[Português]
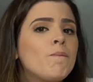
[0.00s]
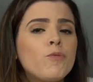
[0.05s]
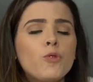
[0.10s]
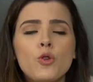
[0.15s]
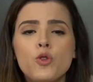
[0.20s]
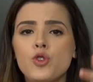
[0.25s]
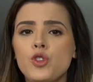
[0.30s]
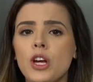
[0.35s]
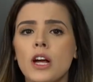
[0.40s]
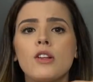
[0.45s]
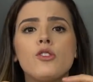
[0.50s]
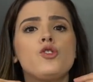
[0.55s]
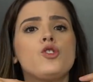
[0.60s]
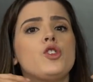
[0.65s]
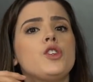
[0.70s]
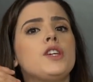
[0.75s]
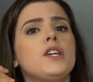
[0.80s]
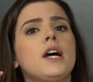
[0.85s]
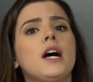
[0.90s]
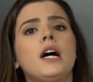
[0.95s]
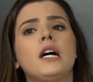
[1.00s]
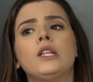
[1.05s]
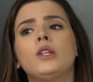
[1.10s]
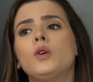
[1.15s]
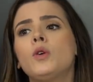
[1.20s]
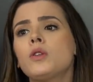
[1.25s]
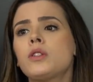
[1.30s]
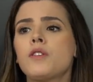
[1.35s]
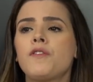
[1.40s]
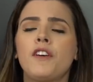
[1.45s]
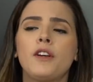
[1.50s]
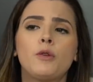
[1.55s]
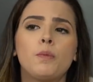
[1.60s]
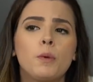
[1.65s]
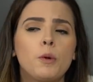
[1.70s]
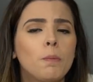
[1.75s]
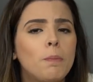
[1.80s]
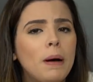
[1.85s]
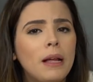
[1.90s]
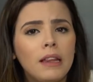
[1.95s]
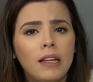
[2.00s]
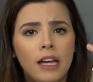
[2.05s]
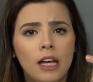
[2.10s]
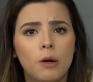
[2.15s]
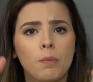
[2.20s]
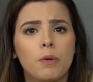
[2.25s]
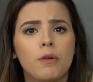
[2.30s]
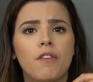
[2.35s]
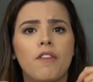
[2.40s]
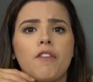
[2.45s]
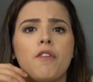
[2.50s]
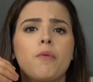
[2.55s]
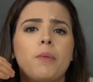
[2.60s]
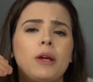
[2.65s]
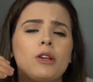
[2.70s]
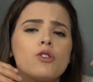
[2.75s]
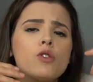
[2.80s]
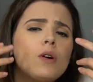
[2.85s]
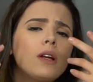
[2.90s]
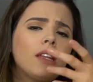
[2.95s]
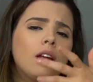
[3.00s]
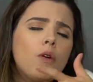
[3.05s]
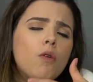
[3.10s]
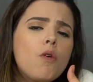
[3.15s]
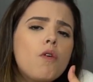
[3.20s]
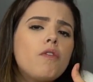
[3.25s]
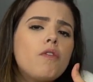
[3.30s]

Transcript: do dia a dia, doce feito por um padeiro, provavelmente, ou até um